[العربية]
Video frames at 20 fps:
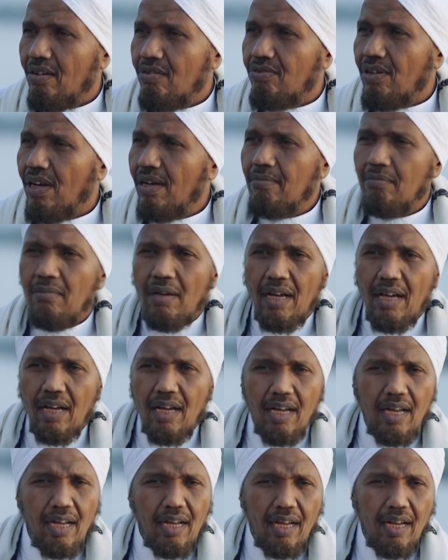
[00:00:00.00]

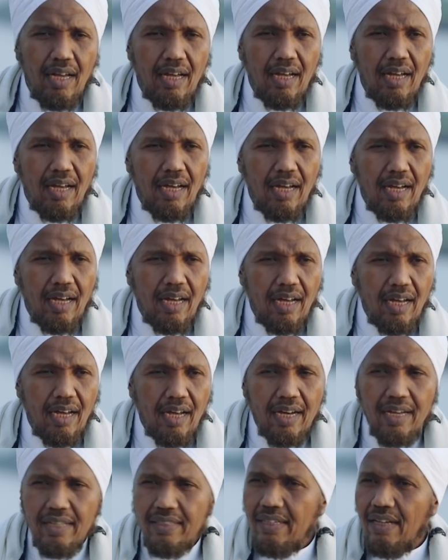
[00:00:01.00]
فلما
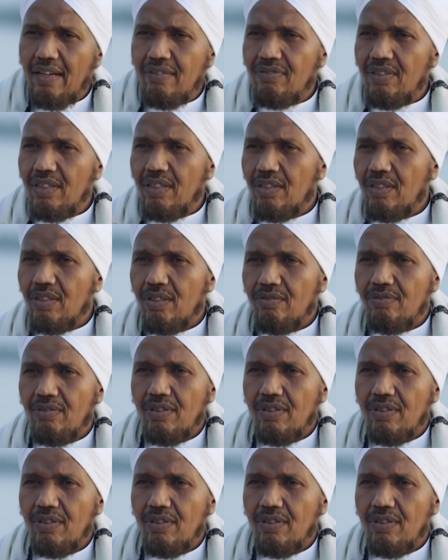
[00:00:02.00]
أخذنا في